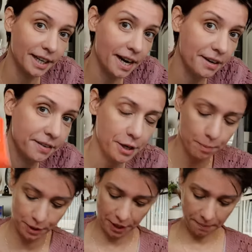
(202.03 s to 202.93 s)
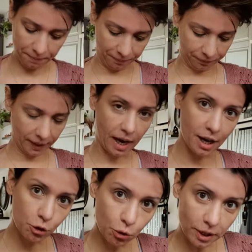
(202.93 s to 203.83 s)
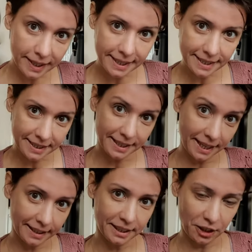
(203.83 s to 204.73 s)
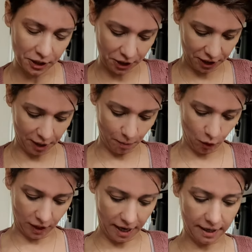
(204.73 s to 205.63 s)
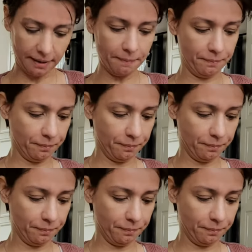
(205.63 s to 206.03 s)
Kahve yapacağım. Az sonra da sizi tek tek tanıştırayım onlarla.